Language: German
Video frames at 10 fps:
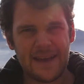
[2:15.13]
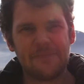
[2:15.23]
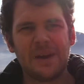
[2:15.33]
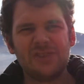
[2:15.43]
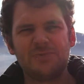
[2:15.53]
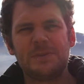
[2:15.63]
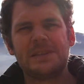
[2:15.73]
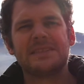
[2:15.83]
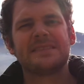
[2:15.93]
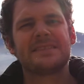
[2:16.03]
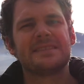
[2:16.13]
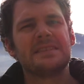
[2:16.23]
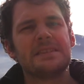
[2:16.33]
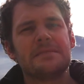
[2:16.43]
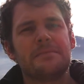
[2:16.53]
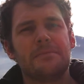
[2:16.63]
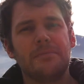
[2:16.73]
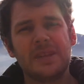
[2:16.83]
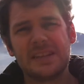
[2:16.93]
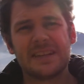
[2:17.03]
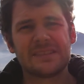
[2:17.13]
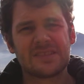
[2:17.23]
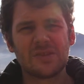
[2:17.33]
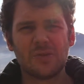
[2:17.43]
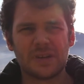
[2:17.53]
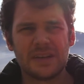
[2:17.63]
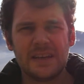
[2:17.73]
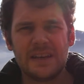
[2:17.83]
Ein Beispiel ist die Meditation.